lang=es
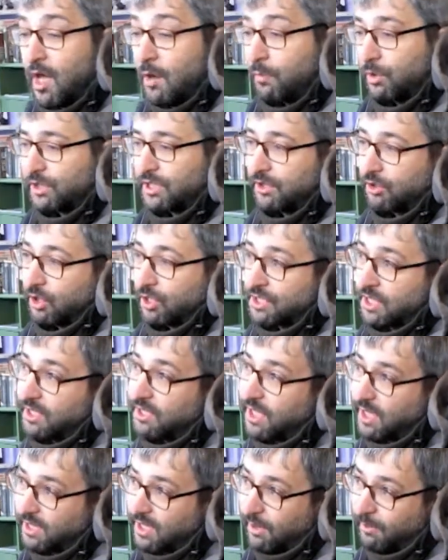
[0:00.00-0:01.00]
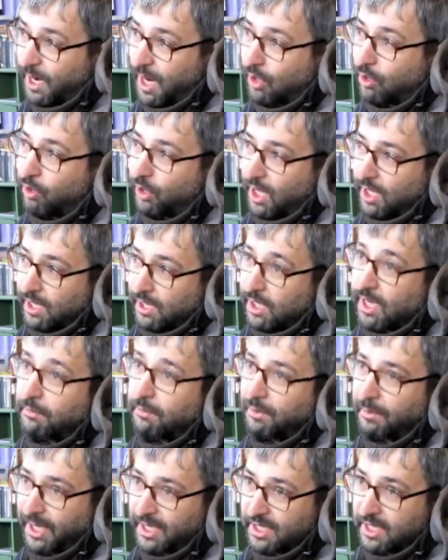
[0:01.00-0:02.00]
pues entonces se intenta hablar con alguien que
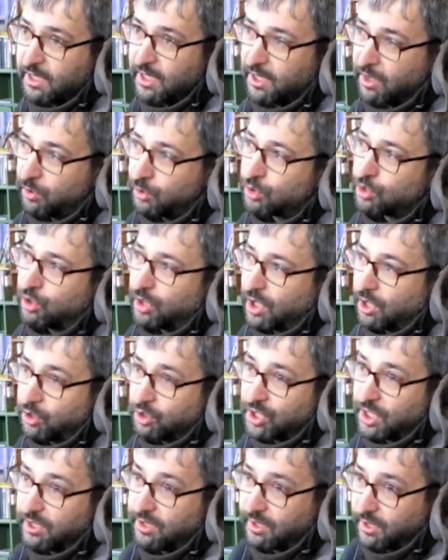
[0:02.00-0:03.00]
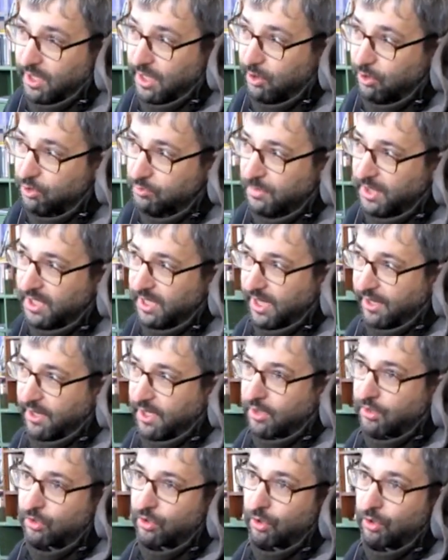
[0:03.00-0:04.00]
viva allí, incluso que nos, que nos meta
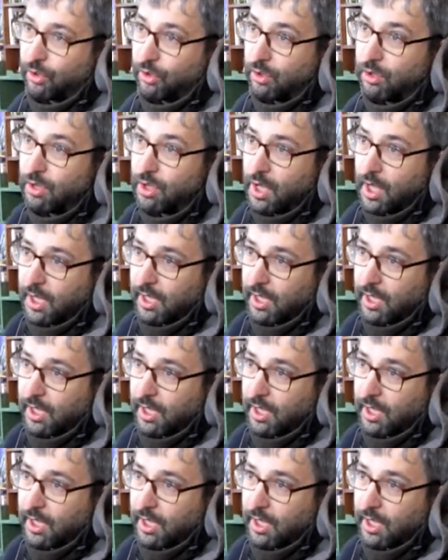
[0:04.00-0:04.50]
dentro,